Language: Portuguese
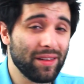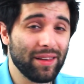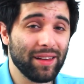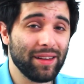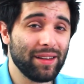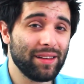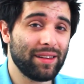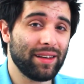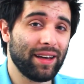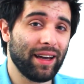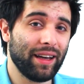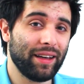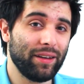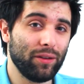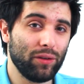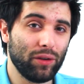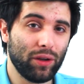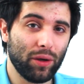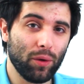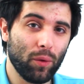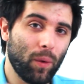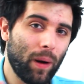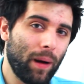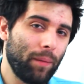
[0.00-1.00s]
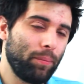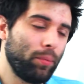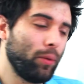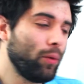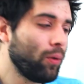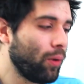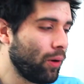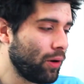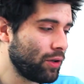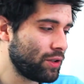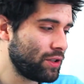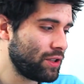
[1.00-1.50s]
idêntico àquilo que o
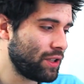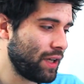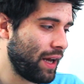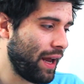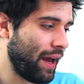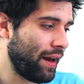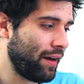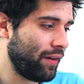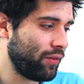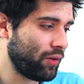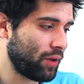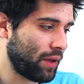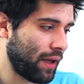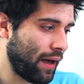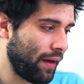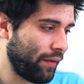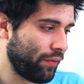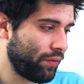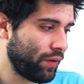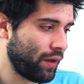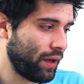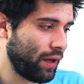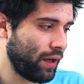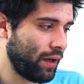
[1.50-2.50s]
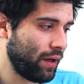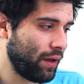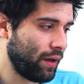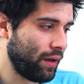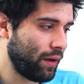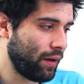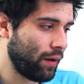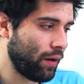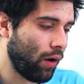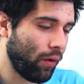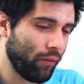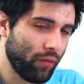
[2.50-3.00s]
Apple Watch é na verdade.
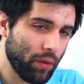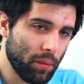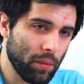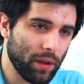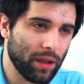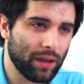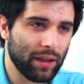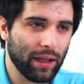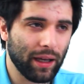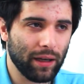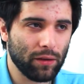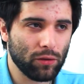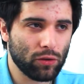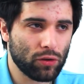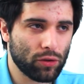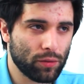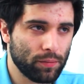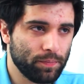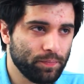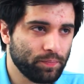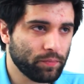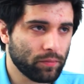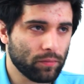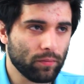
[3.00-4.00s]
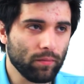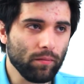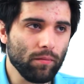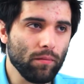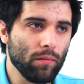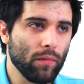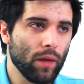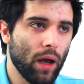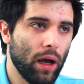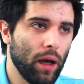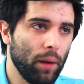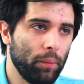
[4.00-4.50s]
Uh, obviamente dá-nos
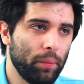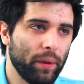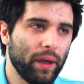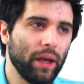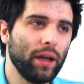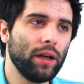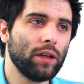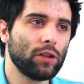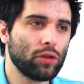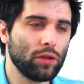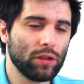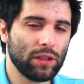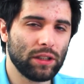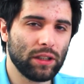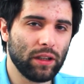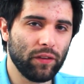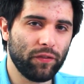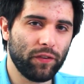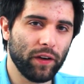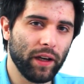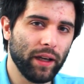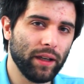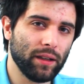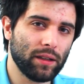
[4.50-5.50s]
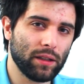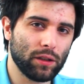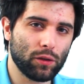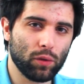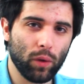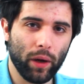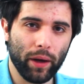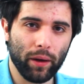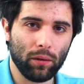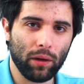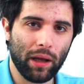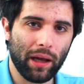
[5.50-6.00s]
Uh, pequenas coisas diferentes,
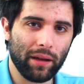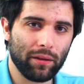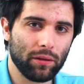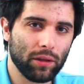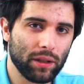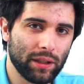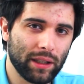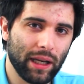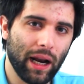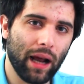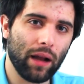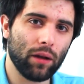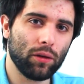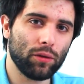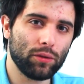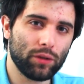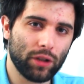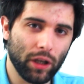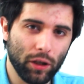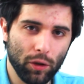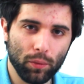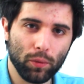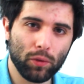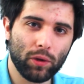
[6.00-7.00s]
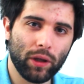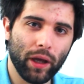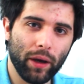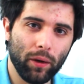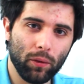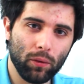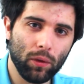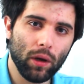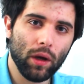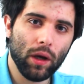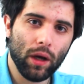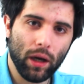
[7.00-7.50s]
isto é, o lado lateral não tem o
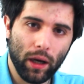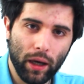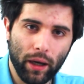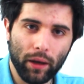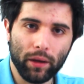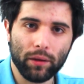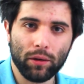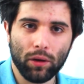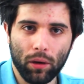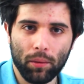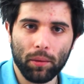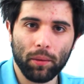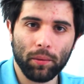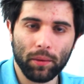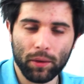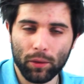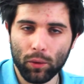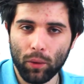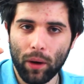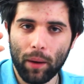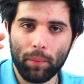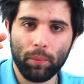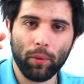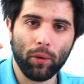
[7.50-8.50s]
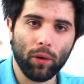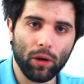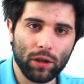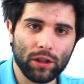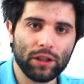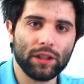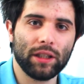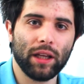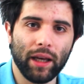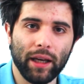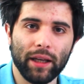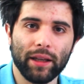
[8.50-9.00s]
botão, uh, normalmente no Apple
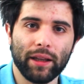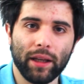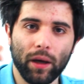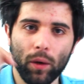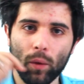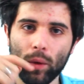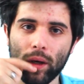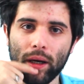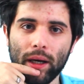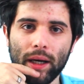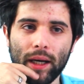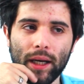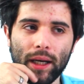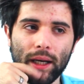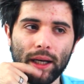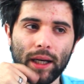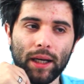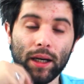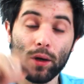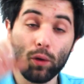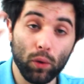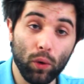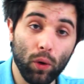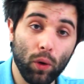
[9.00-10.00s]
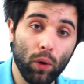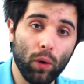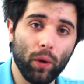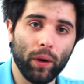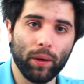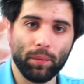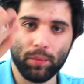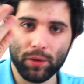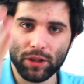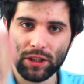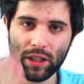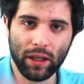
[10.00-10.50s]
Watch tem então a, a,
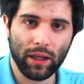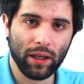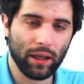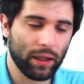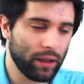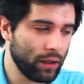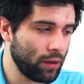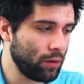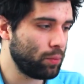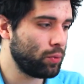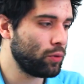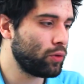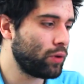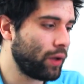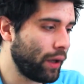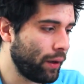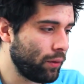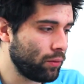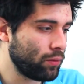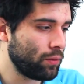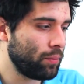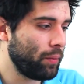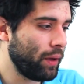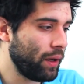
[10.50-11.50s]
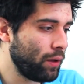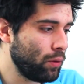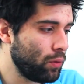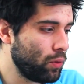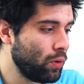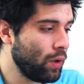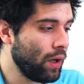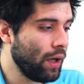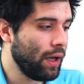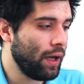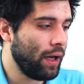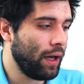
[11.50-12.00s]
coroa e depois tem aquele botão de
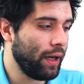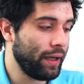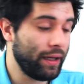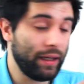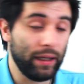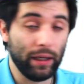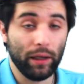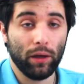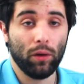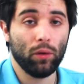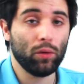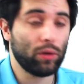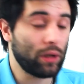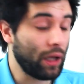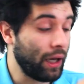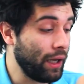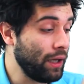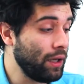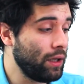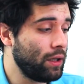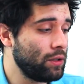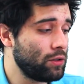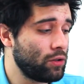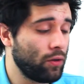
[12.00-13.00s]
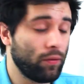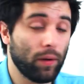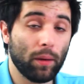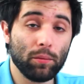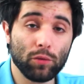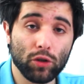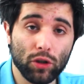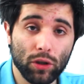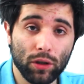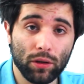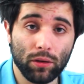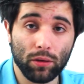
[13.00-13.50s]
menu, aqui não tem, aqui só
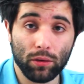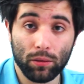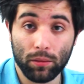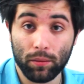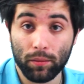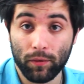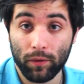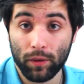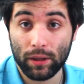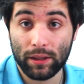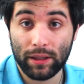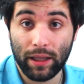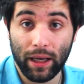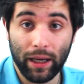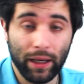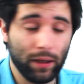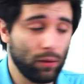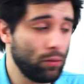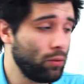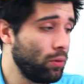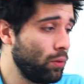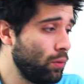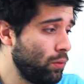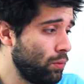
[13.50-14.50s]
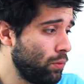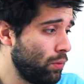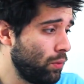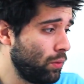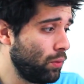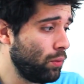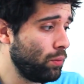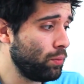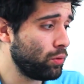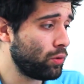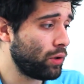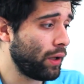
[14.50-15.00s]
vamos, que tem um,
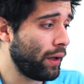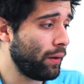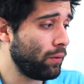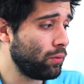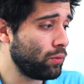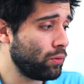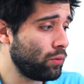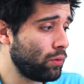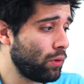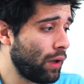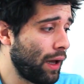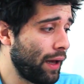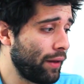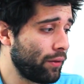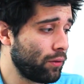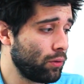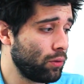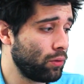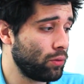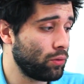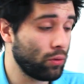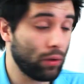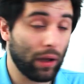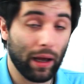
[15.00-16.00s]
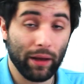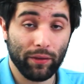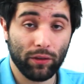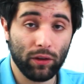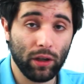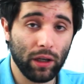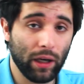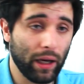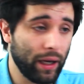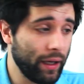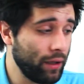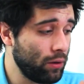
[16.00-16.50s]
um botão no lado, do lado
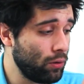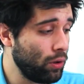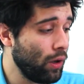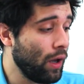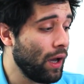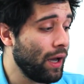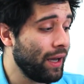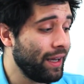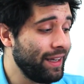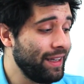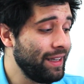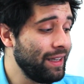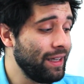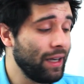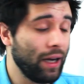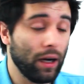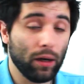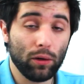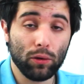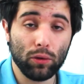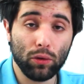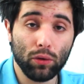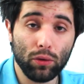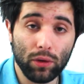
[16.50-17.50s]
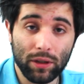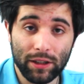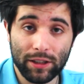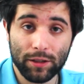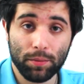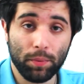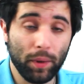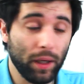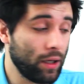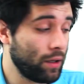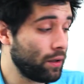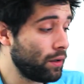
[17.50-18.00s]
direito e a coluna
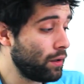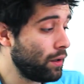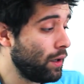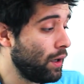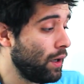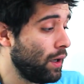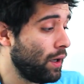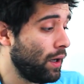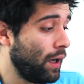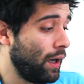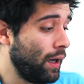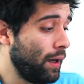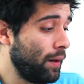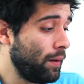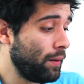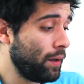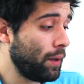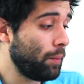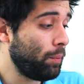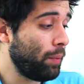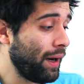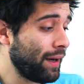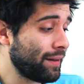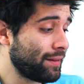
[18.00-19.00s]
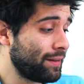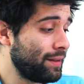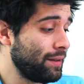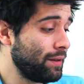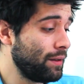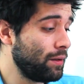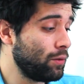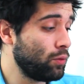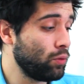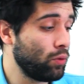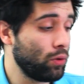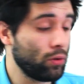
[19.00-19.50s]
speaker, uh, na parte
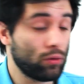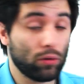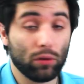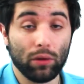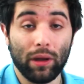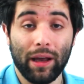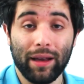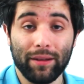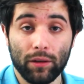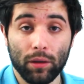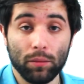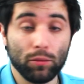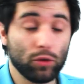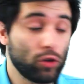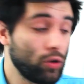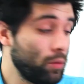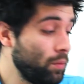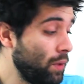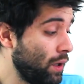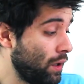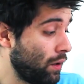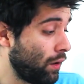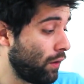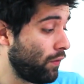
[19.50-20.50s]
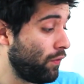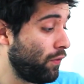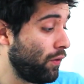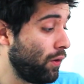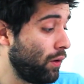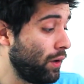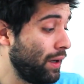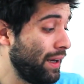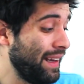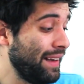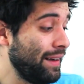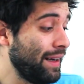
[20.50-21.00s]
do outro lado temos o
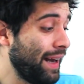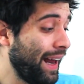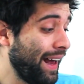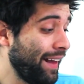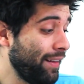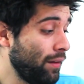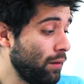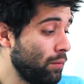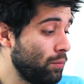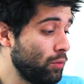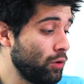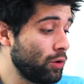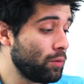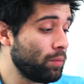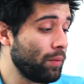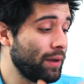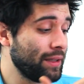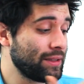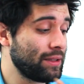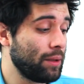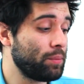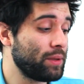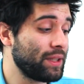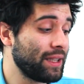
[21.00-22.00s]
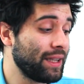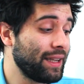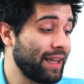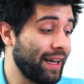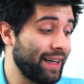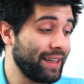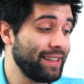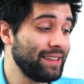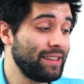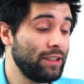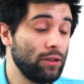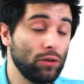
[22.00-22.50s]
microfone e nada muito mais a
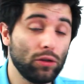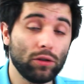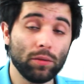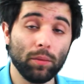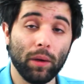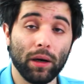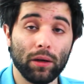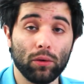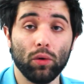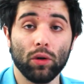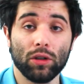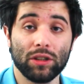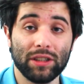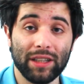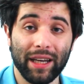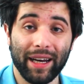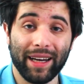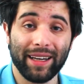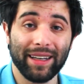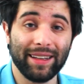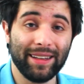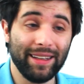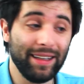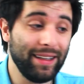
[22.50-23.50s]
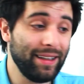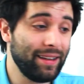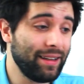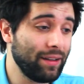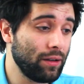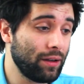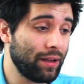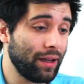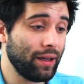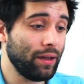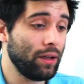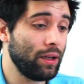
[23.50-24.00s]
apresentar, em si o smartwatch é
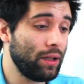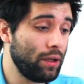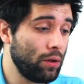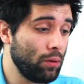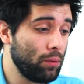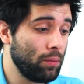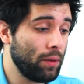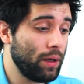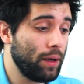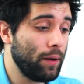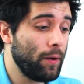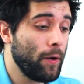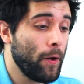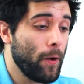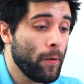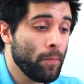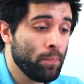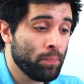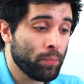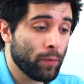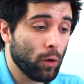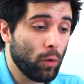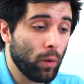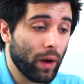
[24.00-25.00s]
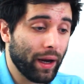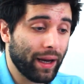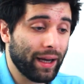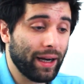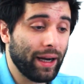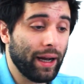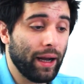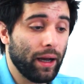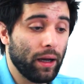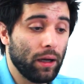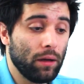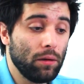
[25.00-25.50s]
catita, tem aqui uma, um,
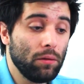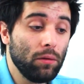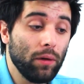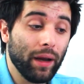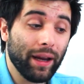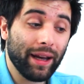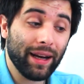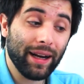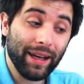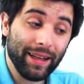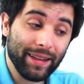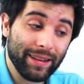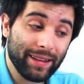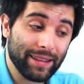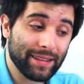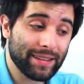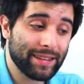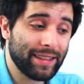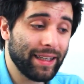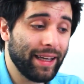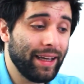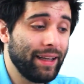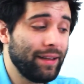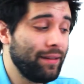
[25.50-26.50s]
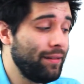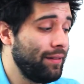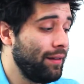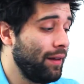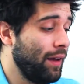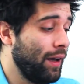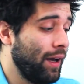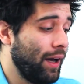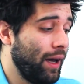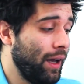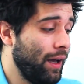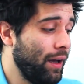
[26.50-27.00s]
ecrã, um ecrã interessante
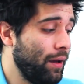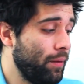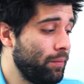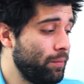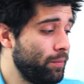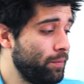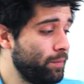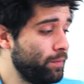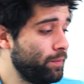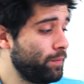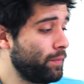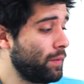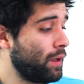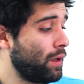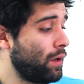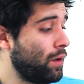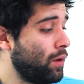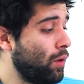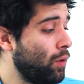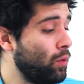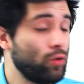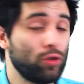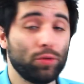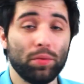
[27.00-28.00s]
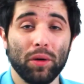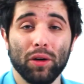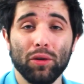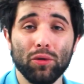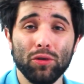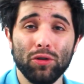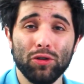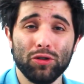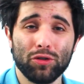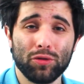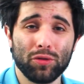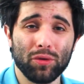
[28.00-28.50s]
um, com os
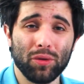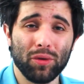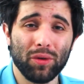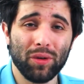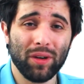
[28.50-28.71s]
barulhos